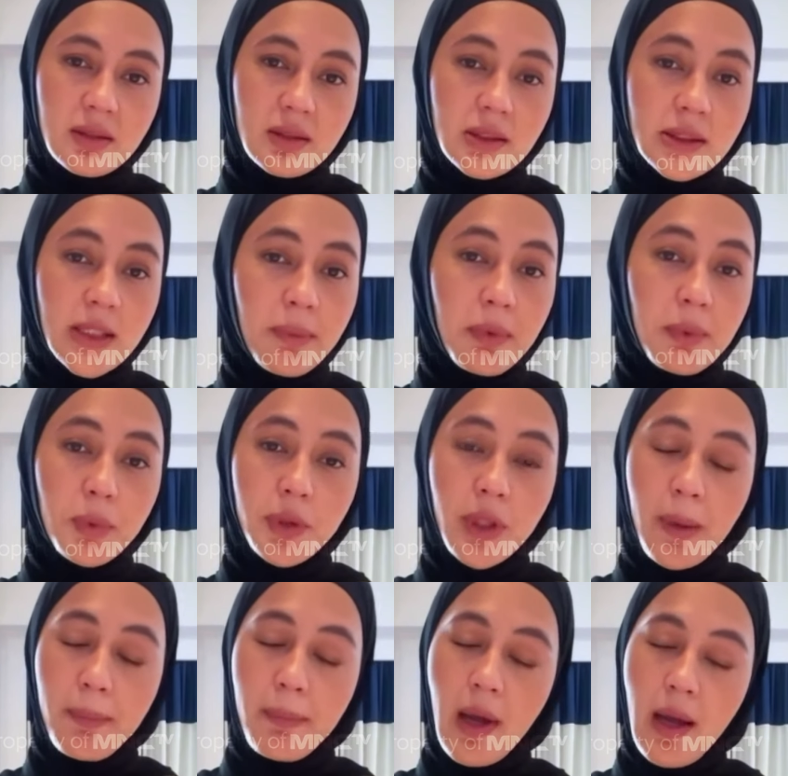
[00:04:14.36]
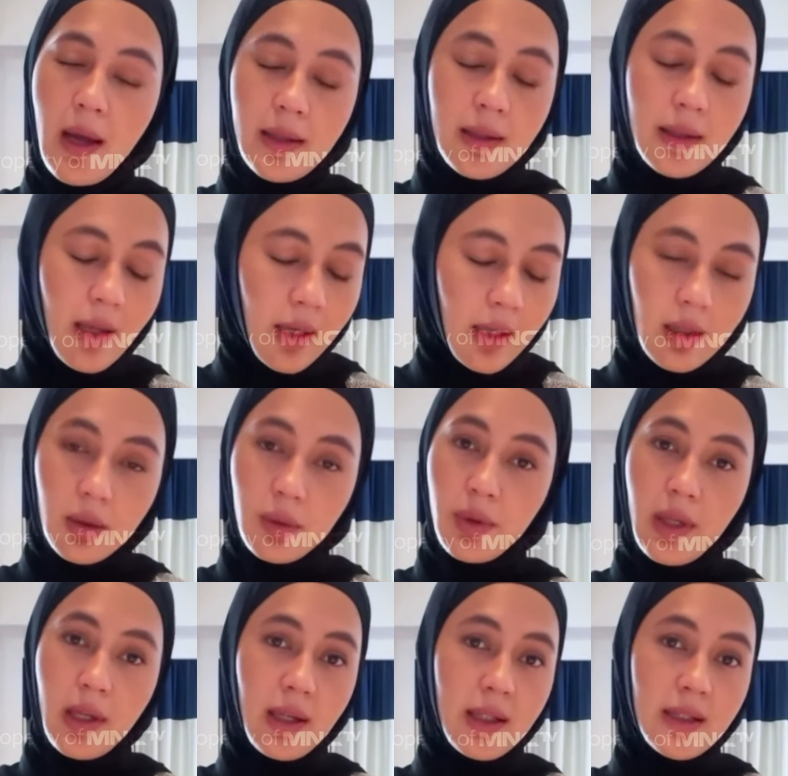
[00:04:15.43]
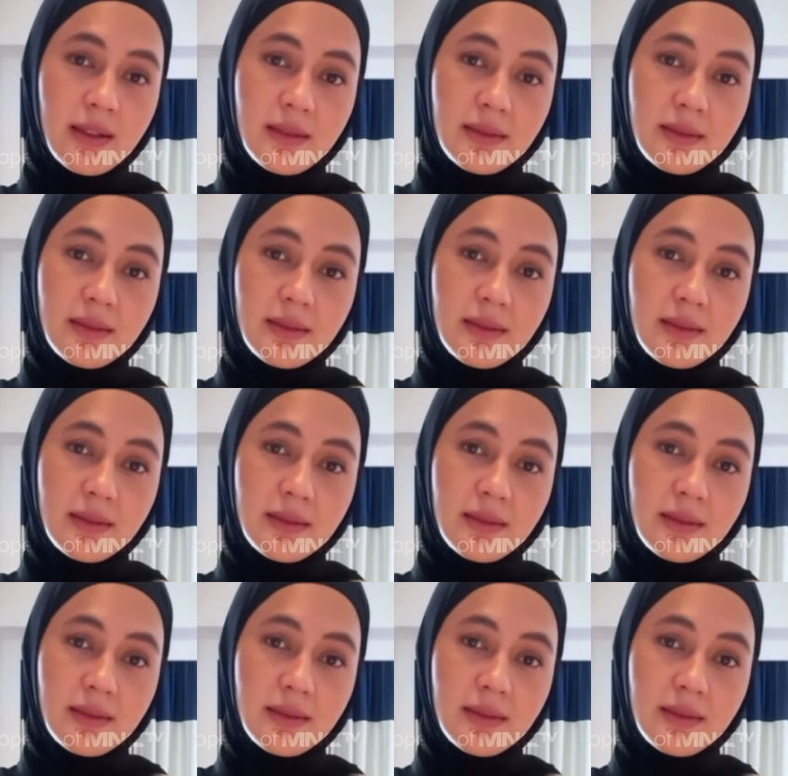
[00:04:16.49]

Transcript: Saya mempunyai banyak kekurangan.